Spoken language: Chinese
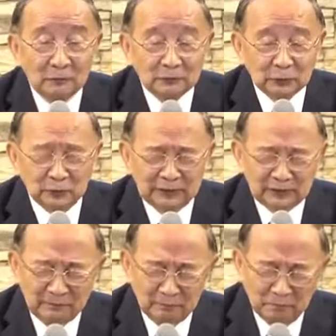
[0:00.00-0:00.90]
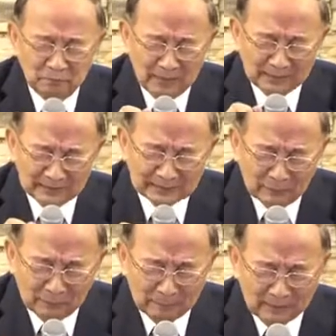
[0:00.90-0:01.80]
求你拿扫
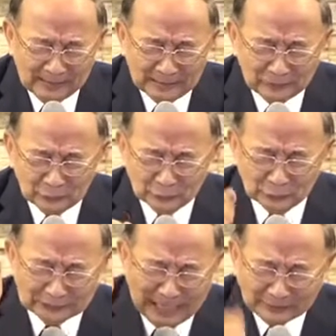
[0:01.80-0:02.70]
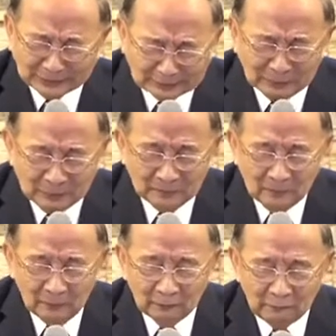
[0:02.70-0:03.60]
把把那只猪猪打死。
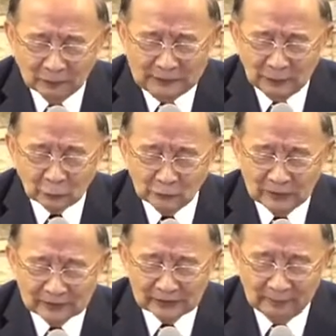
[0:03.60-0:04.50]
奉耶稣的圣